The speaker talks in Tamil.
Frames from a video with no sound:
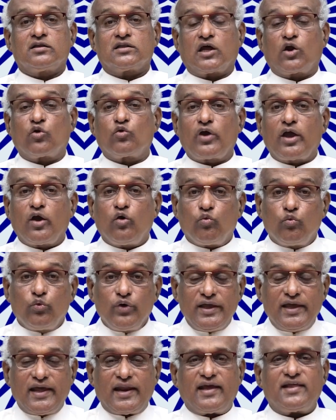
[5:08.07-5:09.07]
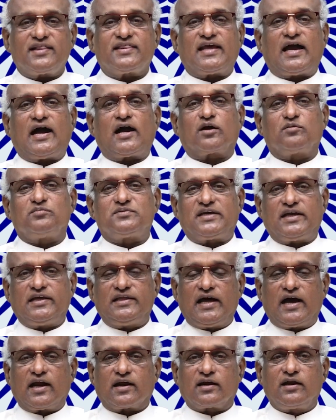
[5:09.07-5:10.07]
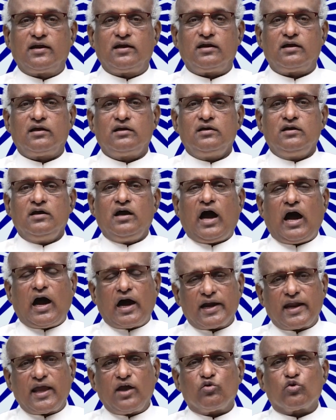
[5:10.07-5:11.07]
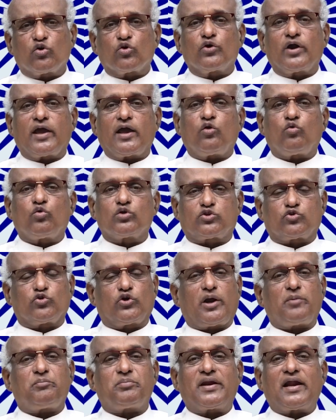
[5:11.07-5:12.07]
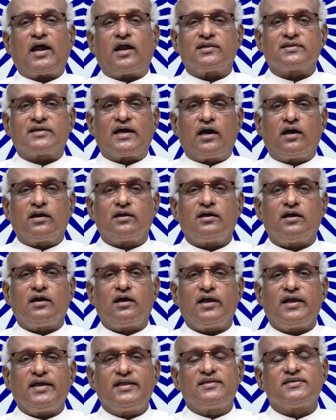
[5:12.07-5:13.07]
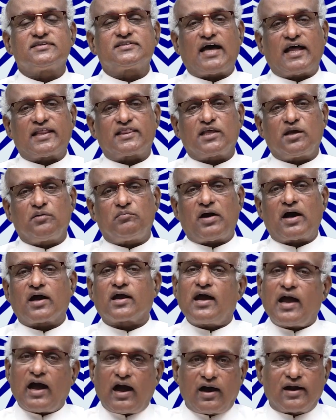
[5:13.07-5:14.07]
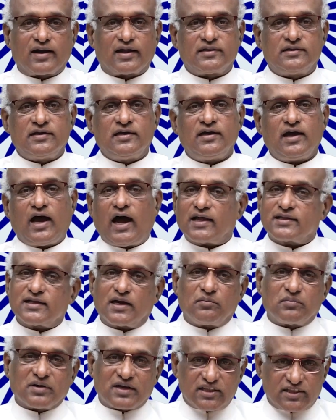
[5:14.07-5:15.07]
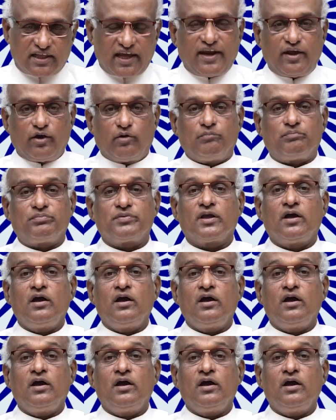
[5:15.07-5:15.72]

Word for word: தன்னுடைய உயிரை தியாகம் செய்தார்கள் அனைவருடைய ஒத்துழைப்பினால்தான் இது சாத்தியமாக ஆனது அது நமக்கு தெரியும்